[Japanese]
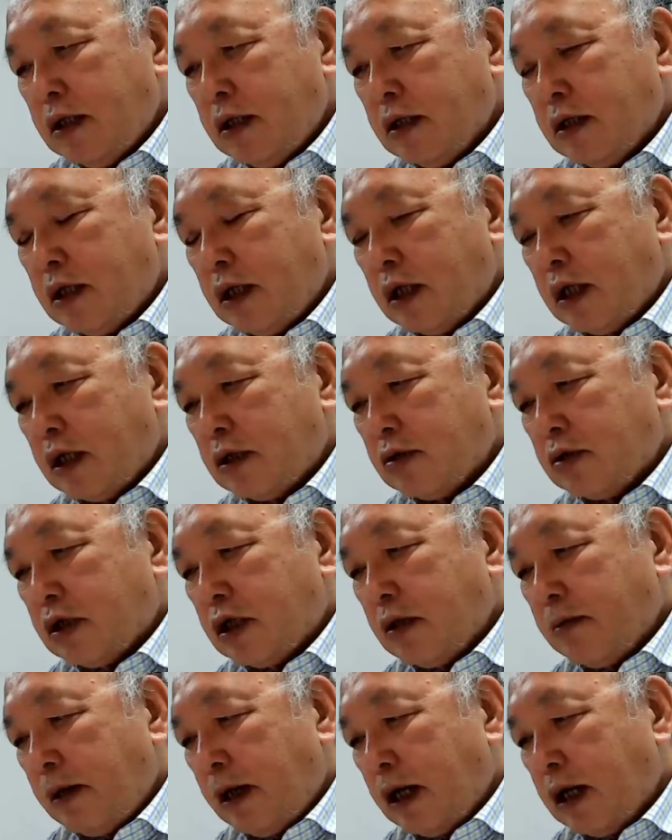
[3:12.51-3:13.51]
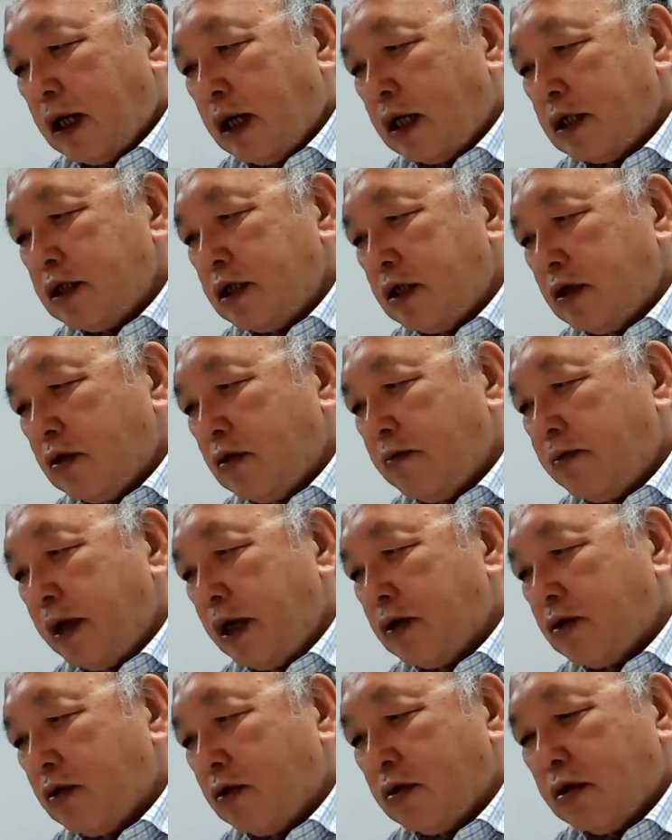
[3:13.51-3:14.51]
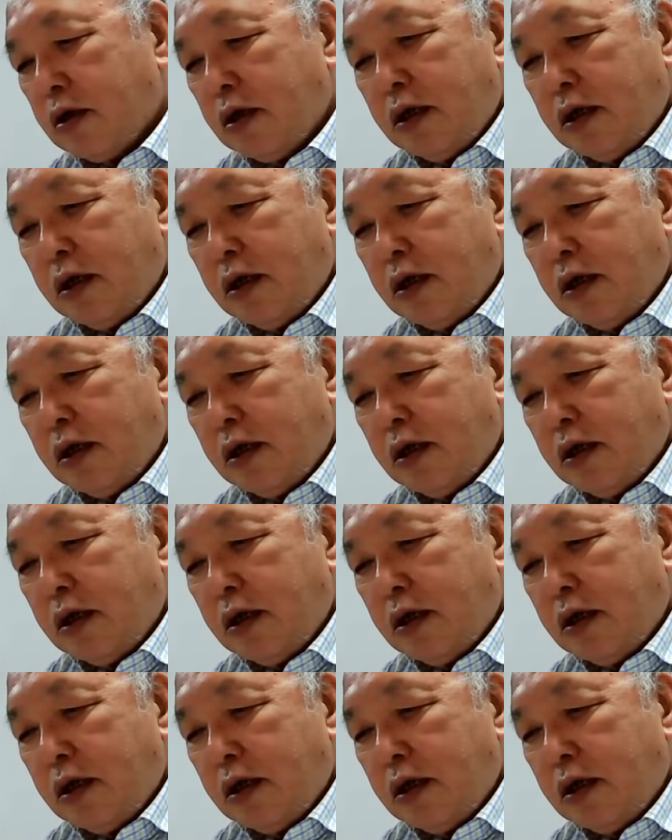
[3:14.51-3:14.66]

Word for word: 誰かと聞けばガリレオベーコン